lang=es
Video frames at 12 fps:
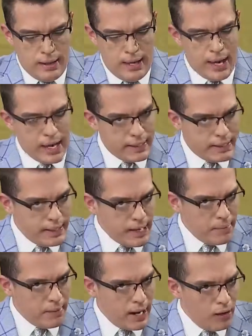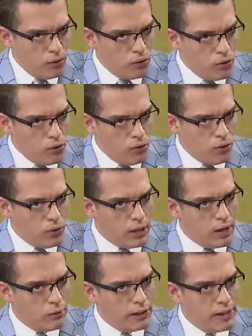¿En quiebra o no
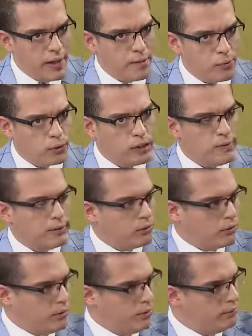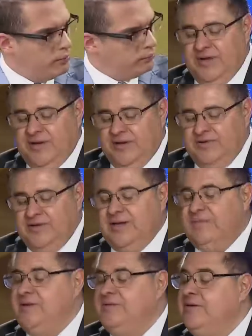la unidad deportiva Torreón? No, yo diría
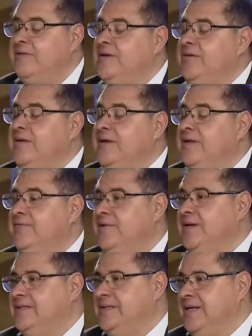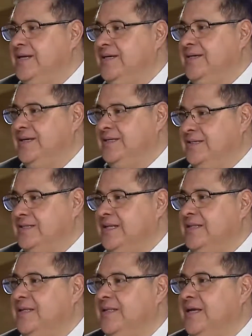más bien una debilidad financiera que se está
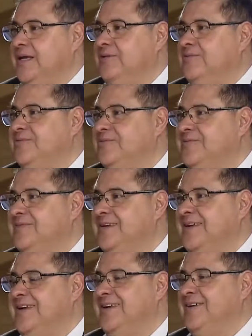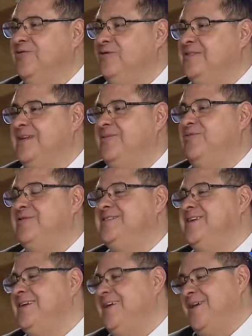atendiendo. Eh, no,
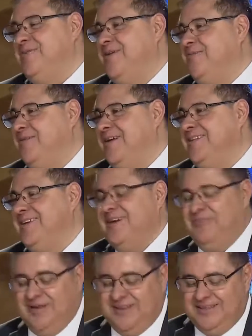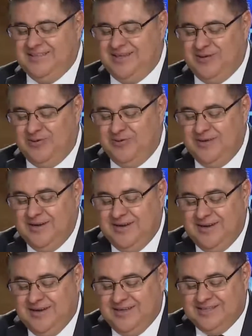está, en quiebra prácticamente, sino
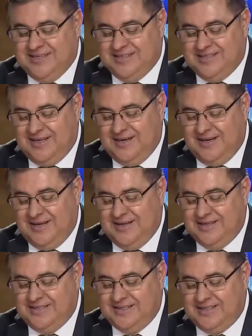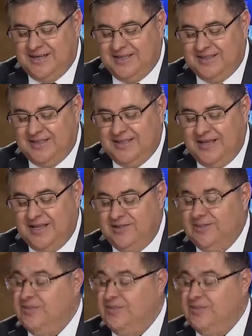se están, se están atendiendo. ¿Cuánto dinero